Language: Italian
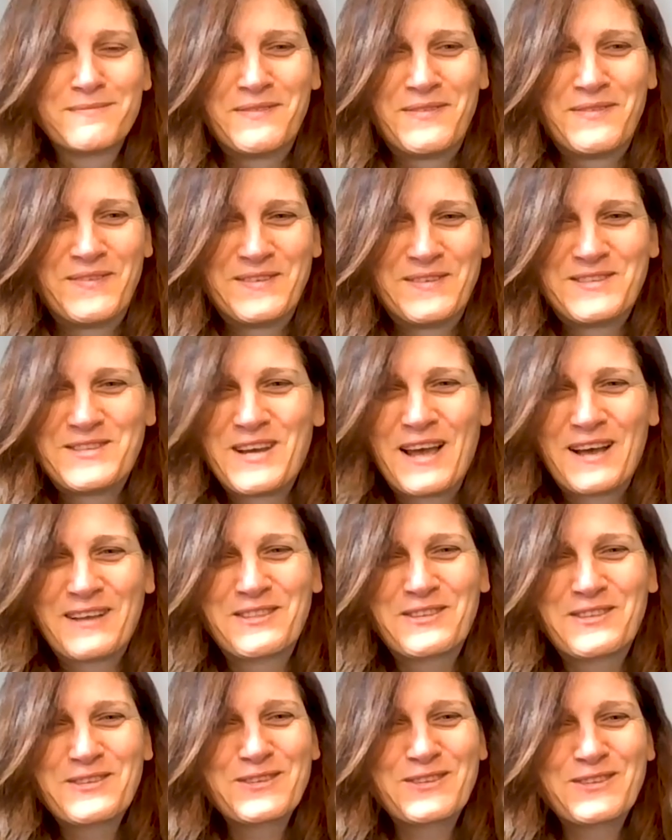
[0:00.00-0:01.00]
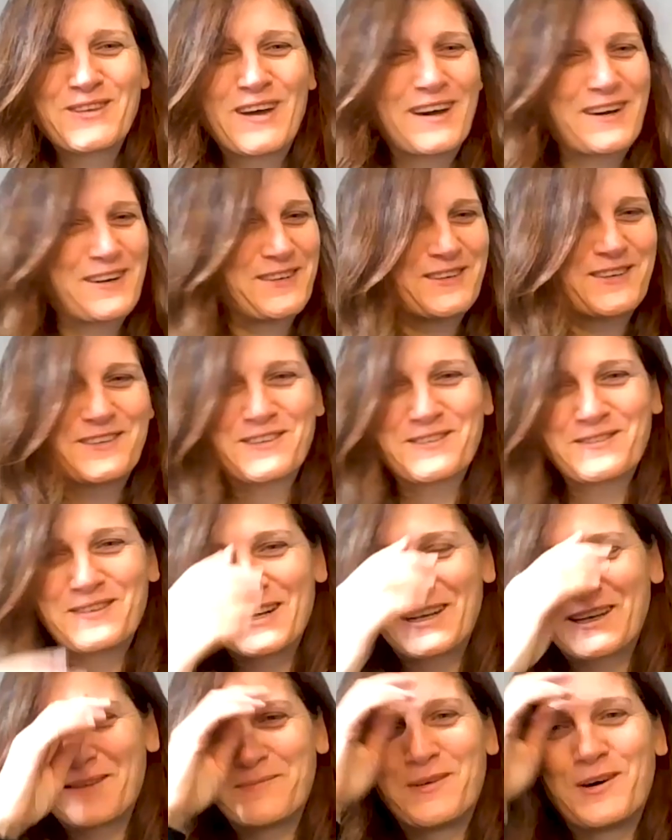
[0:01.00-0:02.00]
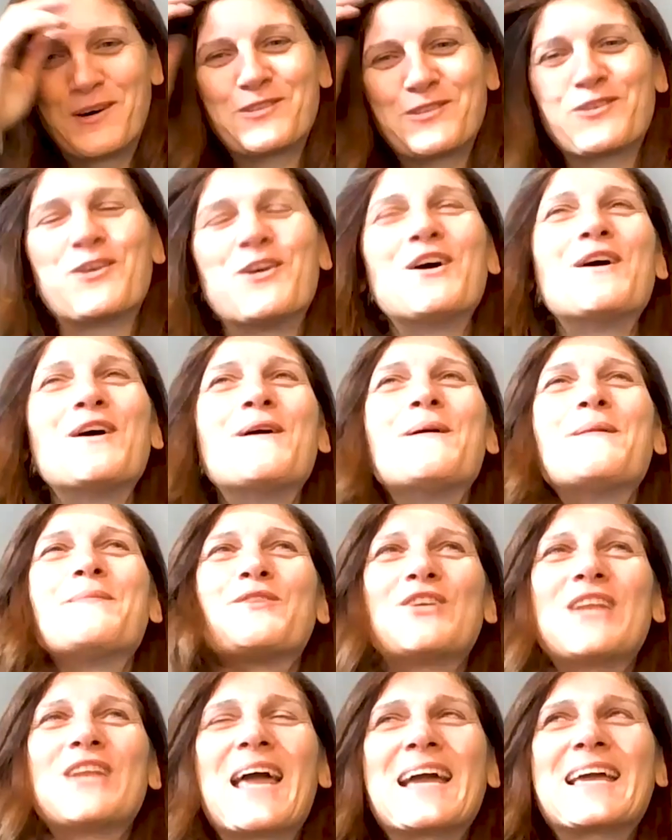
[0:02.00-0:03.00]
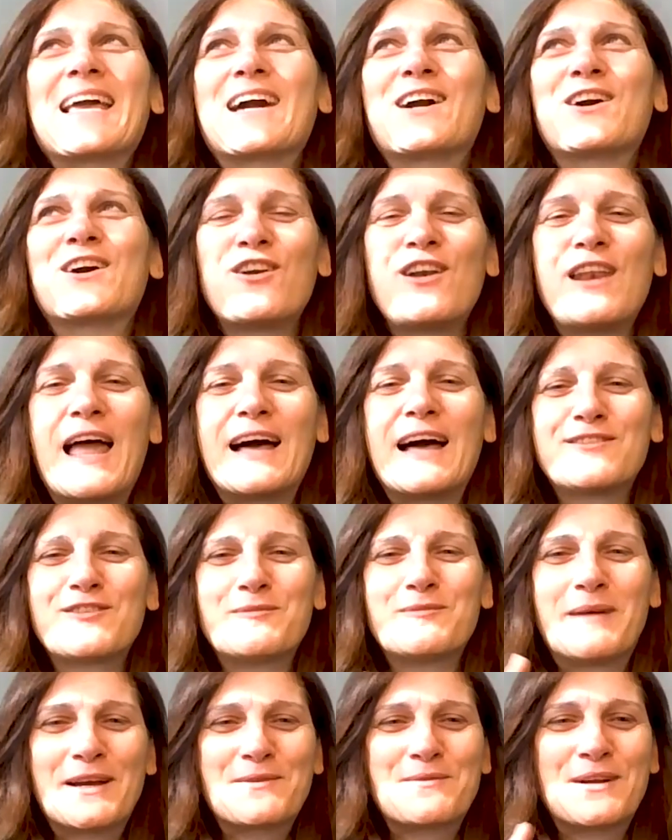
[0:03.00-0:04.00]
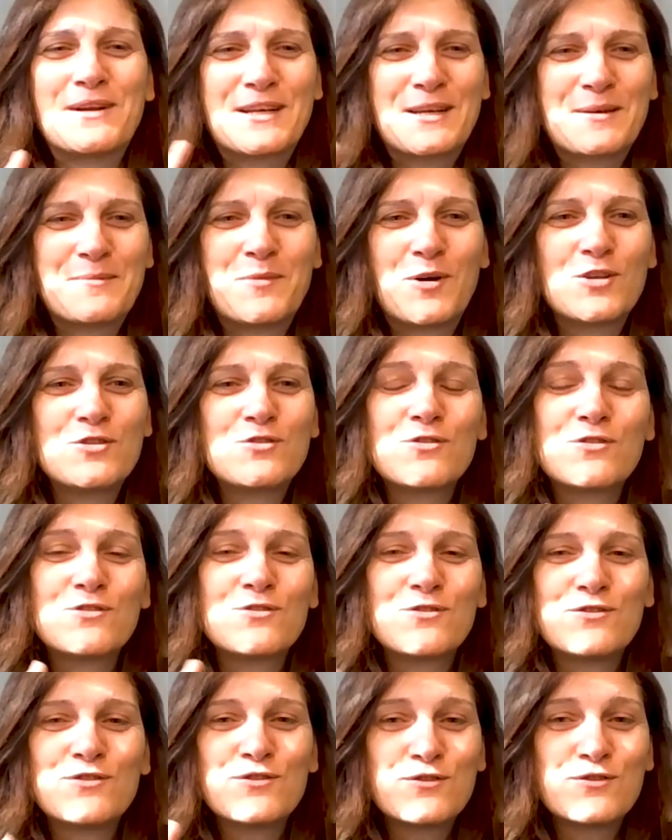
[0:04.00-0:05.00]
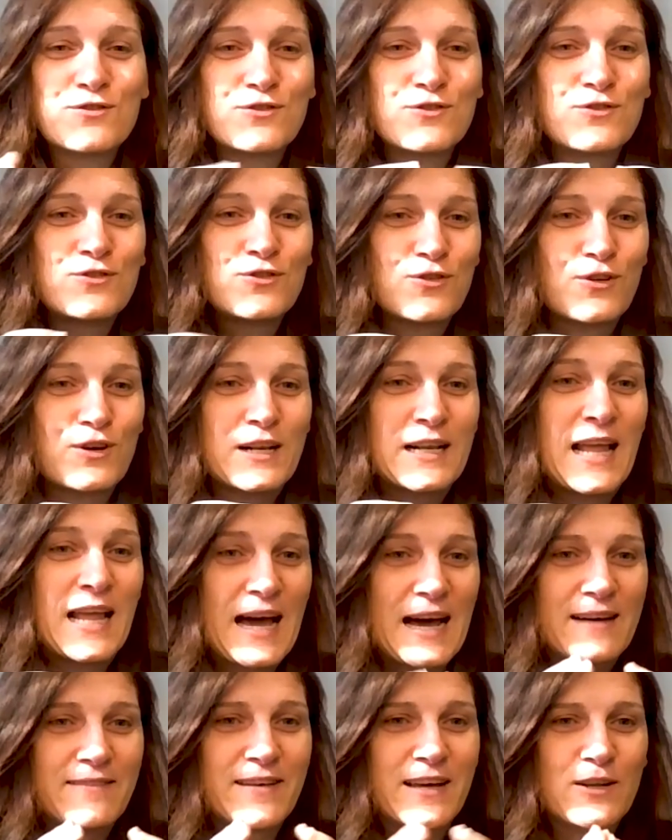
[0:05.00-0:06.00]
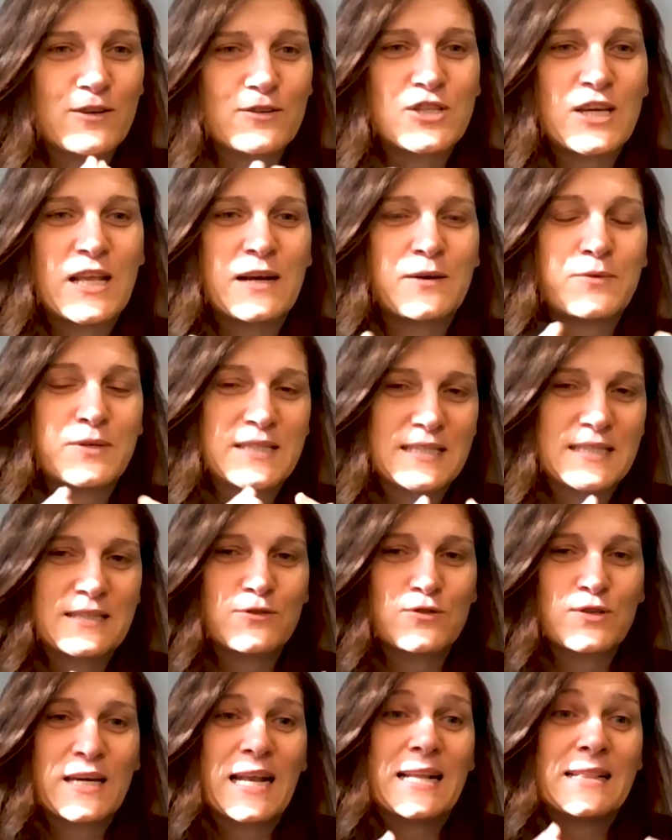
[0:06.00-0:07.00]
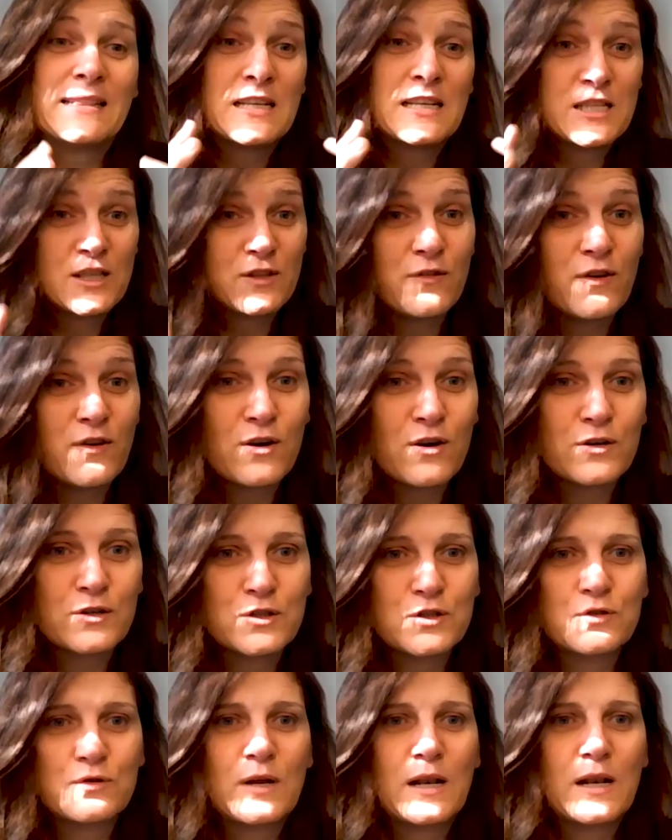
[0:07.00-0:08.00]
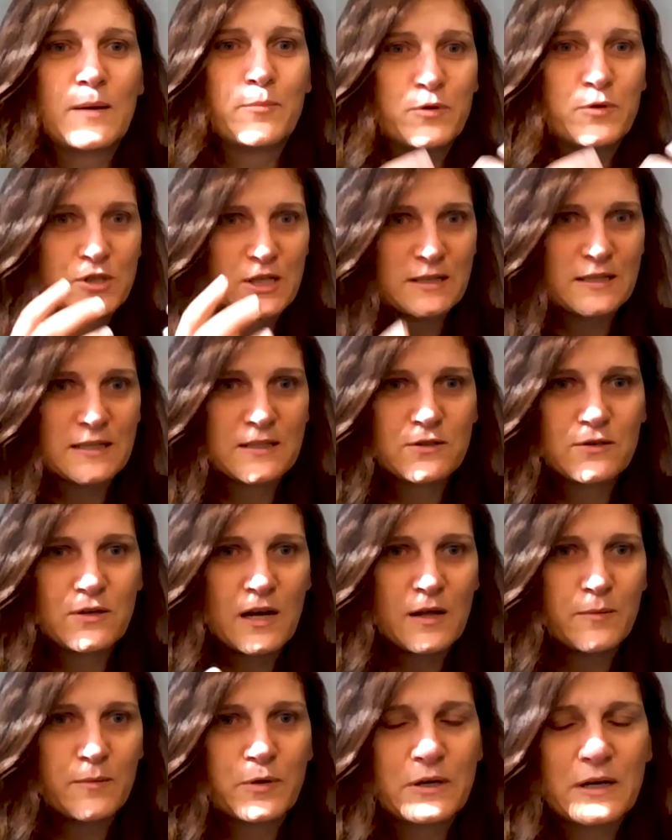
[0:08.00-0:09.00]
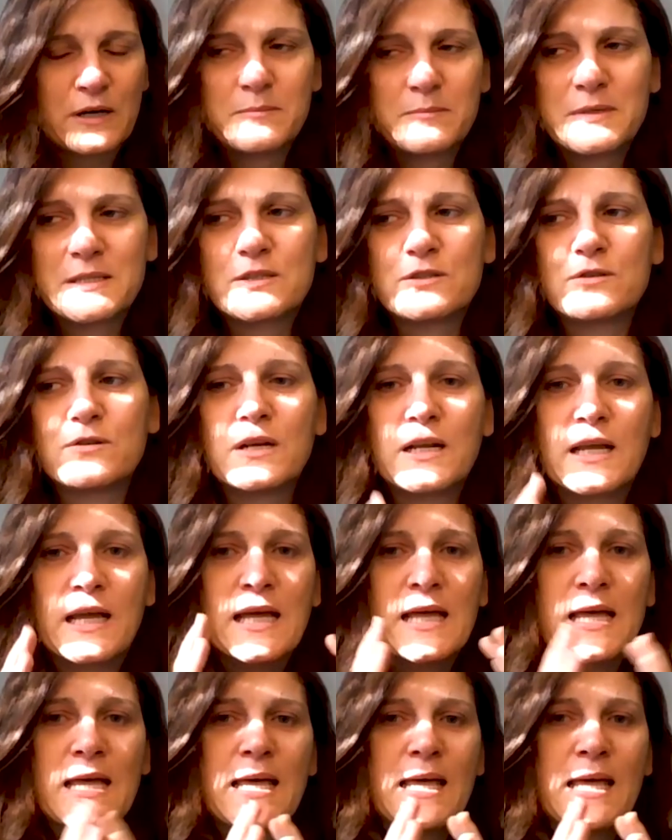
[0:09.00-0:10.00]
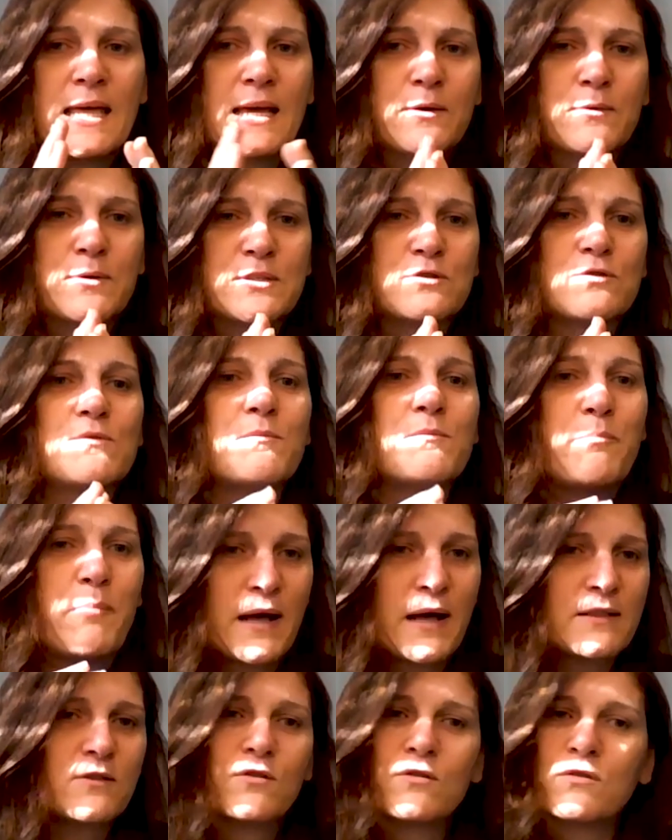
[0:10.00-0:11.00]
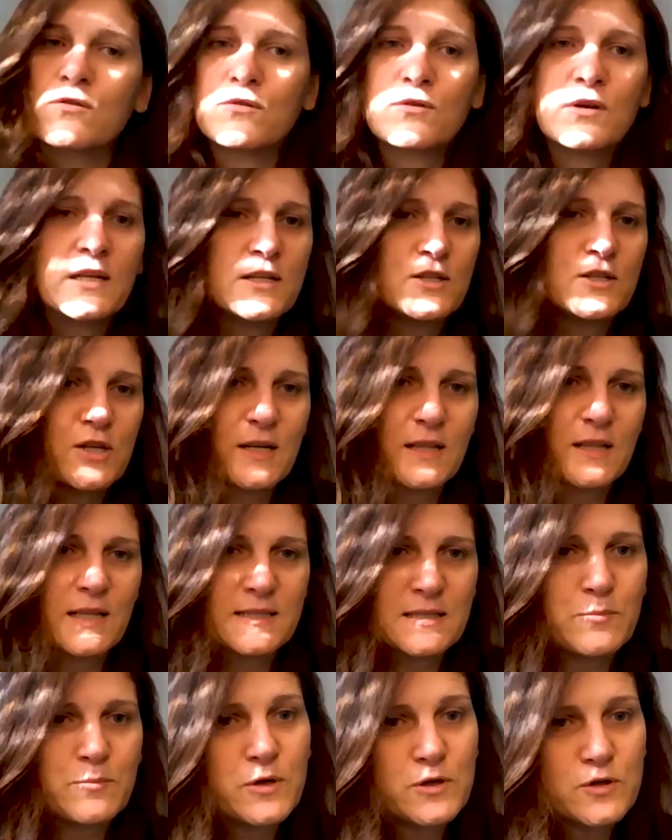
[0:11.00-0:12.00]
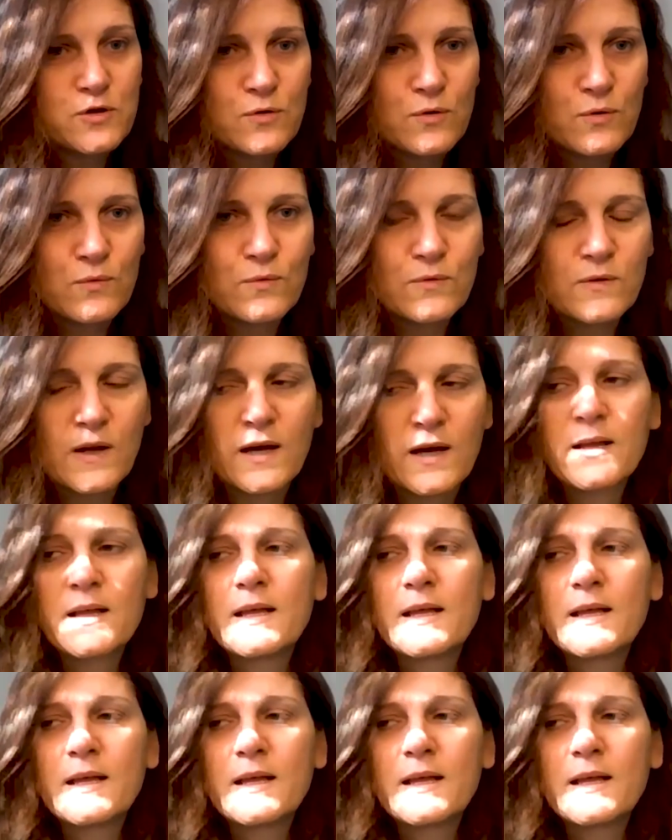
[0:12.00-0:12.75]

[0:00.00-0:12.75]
cioè, tutto in qualche modo non è che è crollato, ma in qualche modo non, non, non tornava. No? C'era questo grande sforzo alla progettazione, alla programmazione e questo impatto con l'incertezza più assoluta.